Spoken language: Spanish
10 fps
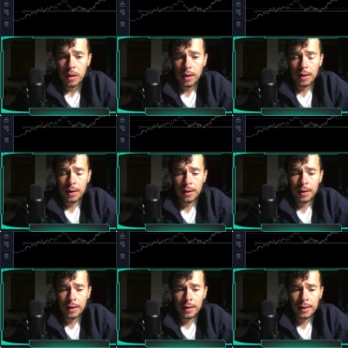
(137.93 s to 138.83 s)

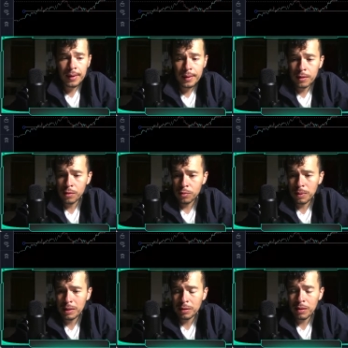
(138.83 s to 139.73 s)
Eh, los
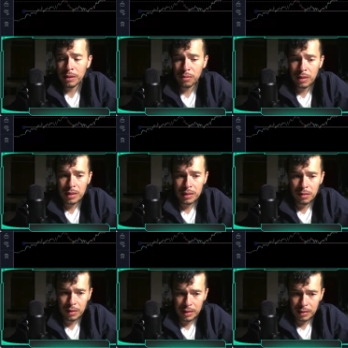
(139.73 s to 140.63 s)
29 con 15
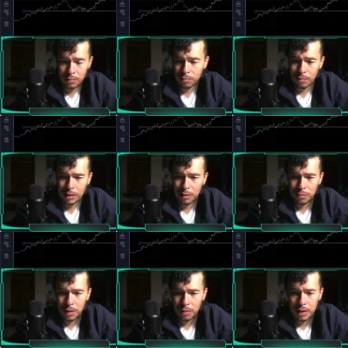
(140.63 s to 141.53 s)
dólares,
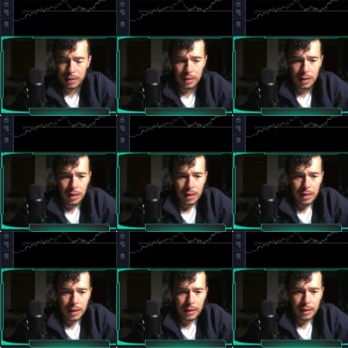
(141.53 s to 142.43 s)
29 dólares.
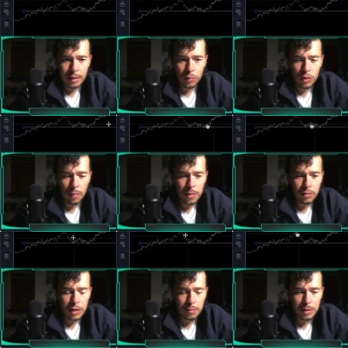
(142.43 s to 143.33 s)
Y aquí tenemos también
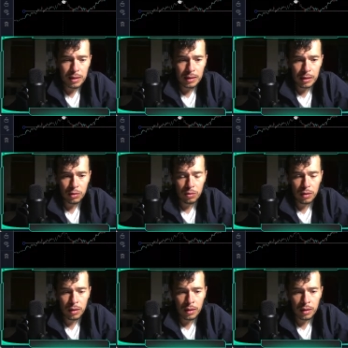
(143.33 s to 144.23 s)
una especie de techo,
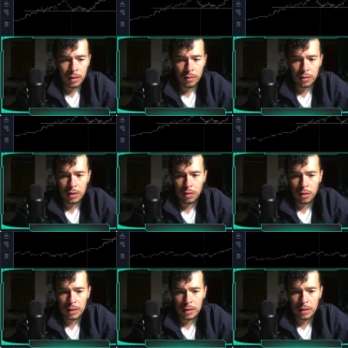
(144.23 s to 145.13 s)
eh, no sé si lo
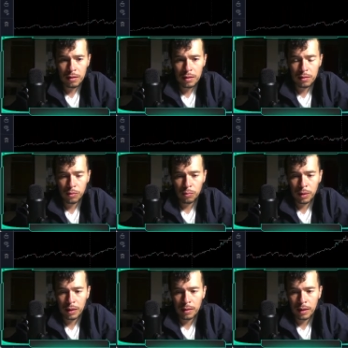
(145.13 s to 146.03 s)
alcances a ver o
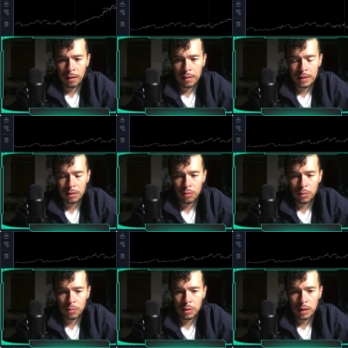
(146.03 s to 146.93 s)
mi cabeza te lo
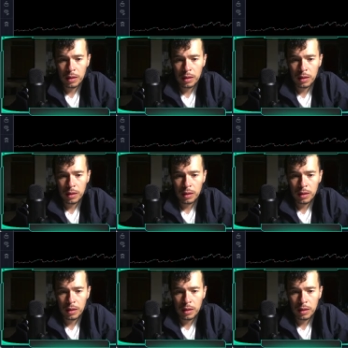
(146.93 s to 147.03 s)
cubre